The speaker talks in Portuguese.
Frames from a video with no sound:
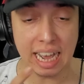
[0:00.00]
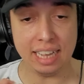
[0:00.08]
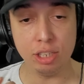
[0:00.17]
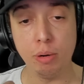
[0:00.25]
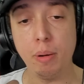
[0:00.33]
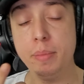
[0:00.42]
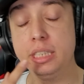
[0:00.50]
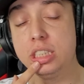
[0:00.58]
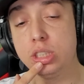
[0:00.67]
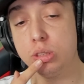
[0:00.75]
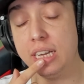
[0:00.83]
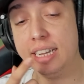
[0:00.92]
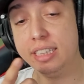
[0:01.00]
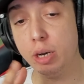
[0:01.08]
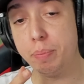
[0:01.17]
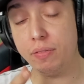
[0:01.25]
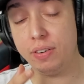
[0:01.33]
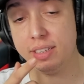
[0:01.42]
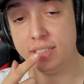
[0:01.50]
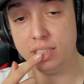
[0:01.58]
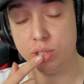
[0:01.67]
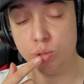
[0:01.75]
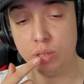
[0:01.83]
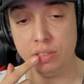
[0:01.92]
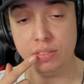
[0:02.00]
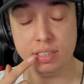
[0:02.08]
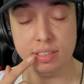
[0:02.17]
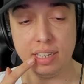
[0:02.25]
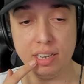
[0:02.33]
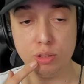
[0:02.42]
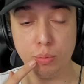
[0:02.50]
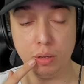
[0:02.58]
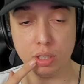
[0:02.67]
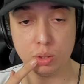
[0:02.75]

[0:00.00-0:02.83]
Ah, normalmente isso dá. Deu pra fazer isso no aniversário do Block